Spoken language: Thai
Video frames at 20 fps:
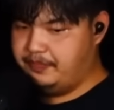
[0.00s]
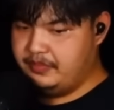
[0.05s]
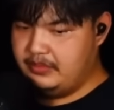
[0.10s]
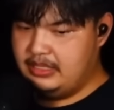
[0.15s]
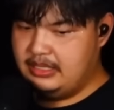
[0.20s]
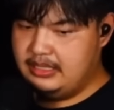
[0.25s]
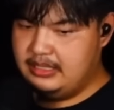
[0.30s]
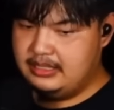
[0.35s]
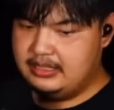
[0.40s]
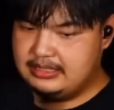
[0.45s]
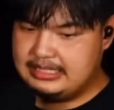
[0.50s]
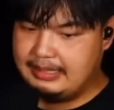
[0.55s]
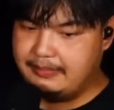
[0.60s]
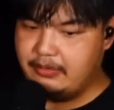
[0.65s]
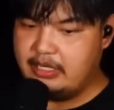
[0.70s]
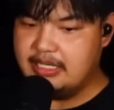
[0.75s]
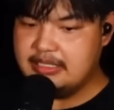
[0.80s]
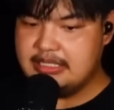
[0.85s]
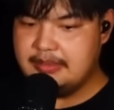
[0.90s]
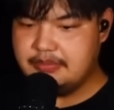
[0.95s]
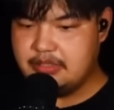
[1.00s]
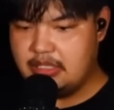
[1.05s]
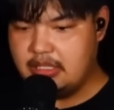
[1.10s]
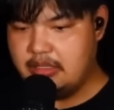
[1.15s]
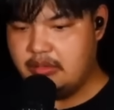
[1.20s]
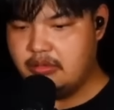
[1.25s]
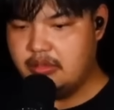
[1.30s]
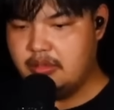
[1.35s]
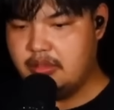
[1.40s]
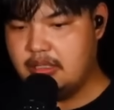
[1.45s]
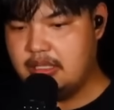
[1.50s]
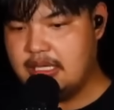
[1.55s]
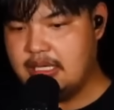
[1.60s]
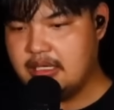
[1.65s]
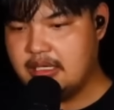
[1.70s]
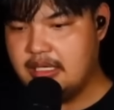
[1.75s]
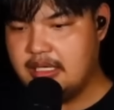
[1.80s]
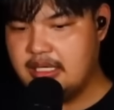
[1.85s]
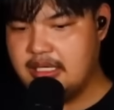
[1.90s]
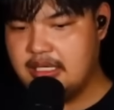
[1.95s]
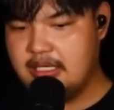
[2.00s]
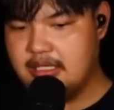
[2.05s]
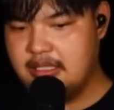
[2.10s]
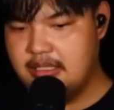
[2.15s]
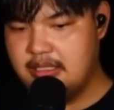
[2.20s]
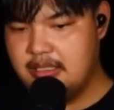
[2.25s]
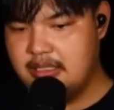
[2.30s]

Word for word: นสามร้อยห้าสิบสองร้อยคน แล้วก็